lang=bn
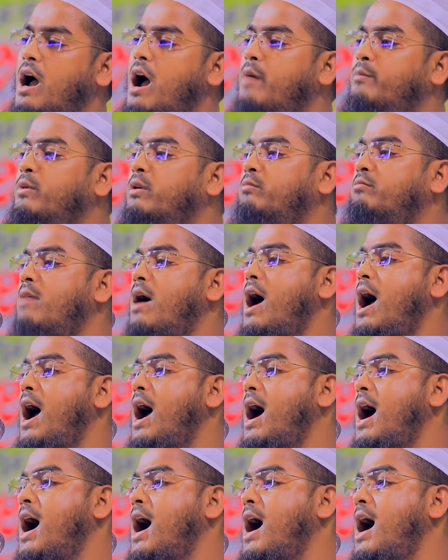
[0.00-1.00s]
আমি মা
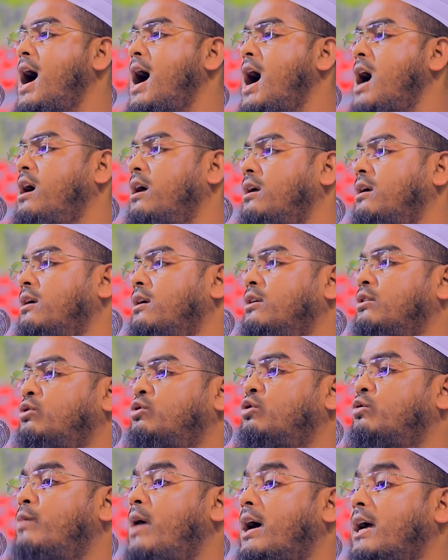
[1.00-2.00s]

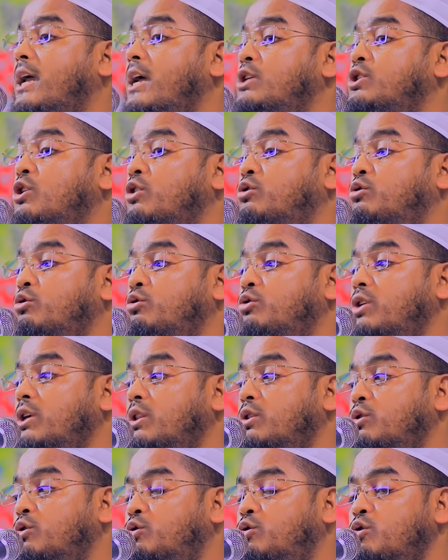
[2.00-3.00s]
তোমাকে
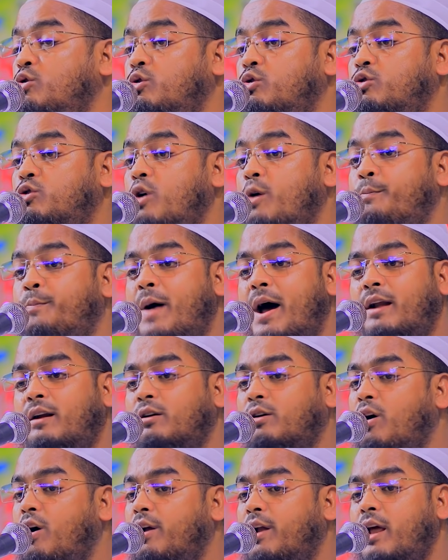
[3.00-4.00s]
যতদিন দুগ্ধ পান
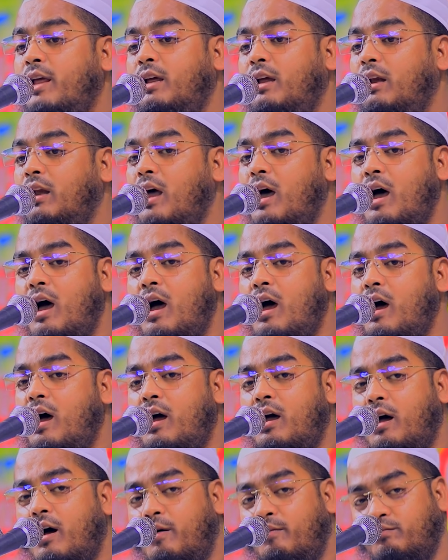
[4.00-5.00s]

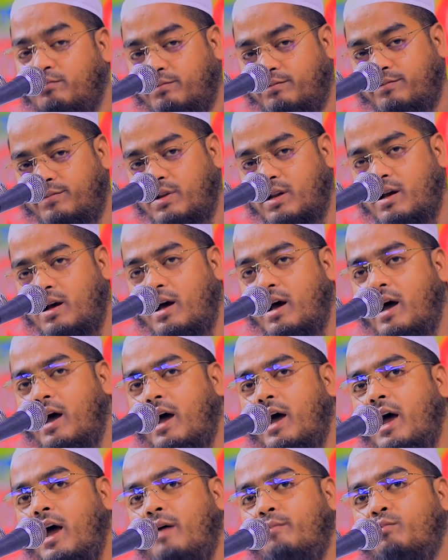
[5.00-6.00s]
করাইলাম
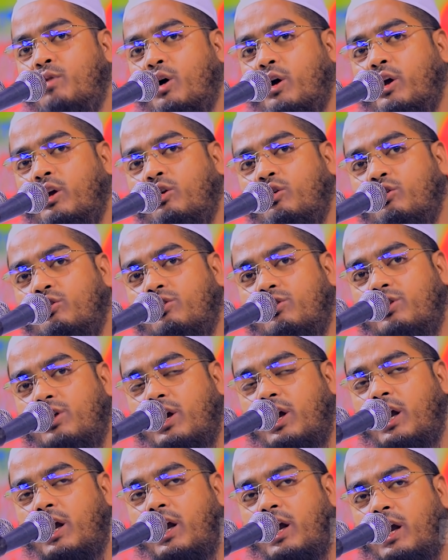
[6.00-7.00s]
এ
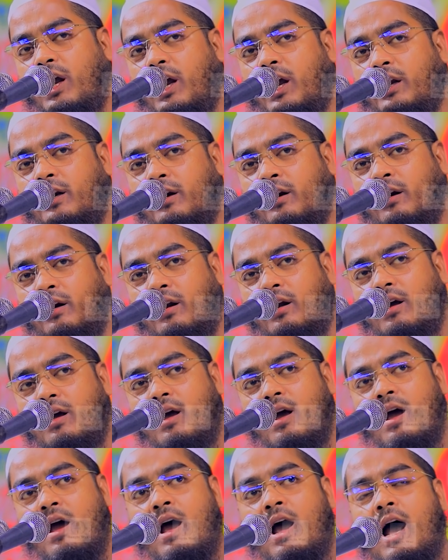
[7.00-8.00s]
মঈনুদ্দিন
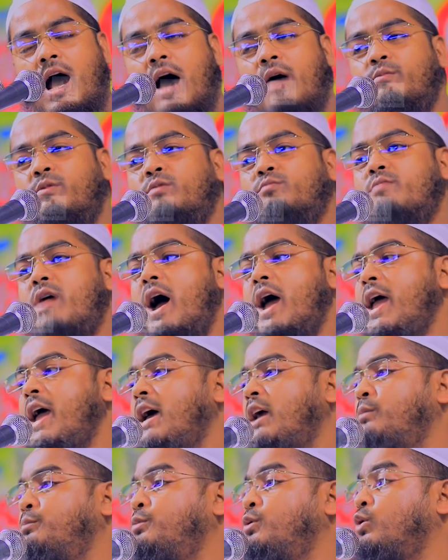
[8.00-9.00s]
আমি
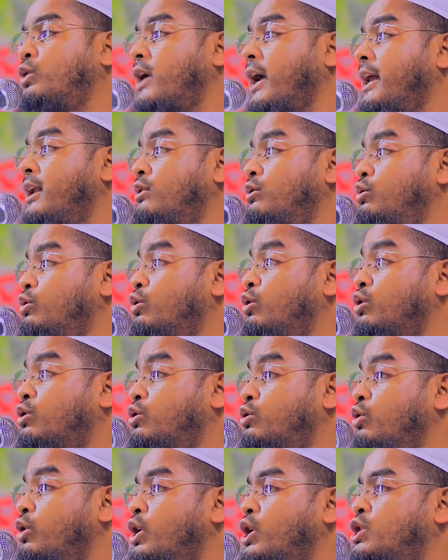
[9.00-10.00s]
মায়ের বুকের দুধ
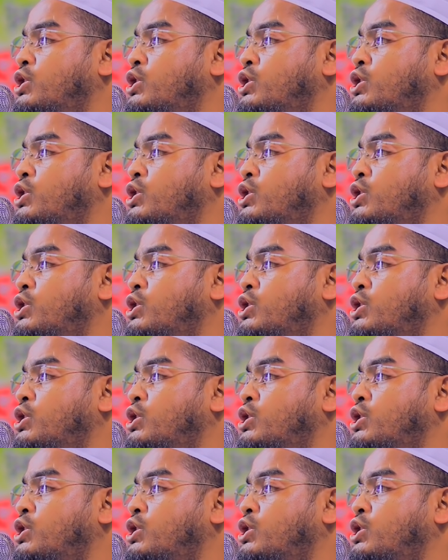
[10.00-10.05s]
তুই